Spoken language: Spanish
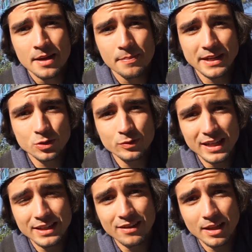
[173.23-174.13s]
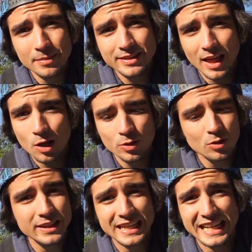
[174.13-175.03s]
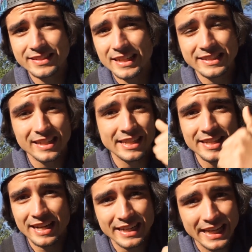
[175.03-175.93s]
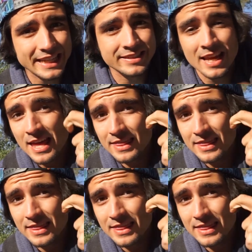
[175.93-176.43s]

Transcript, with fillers: Para subir el nivel de amistad, lo único que tienes que hacer es hacer raids,